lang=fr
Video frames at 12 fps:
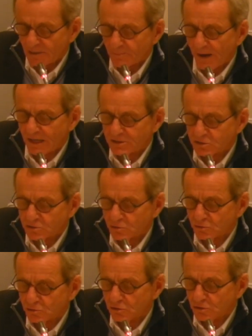
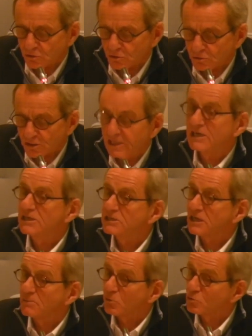réparation de l'église
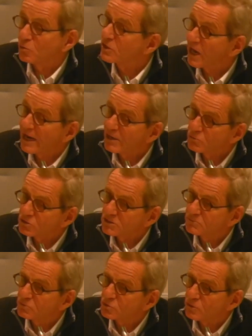Saint-Bruno, qui a elle
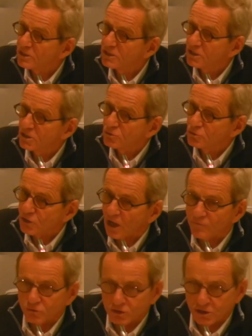aussi besoin de
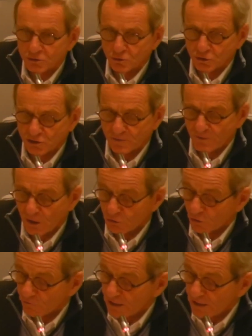travaux très urgents. Donc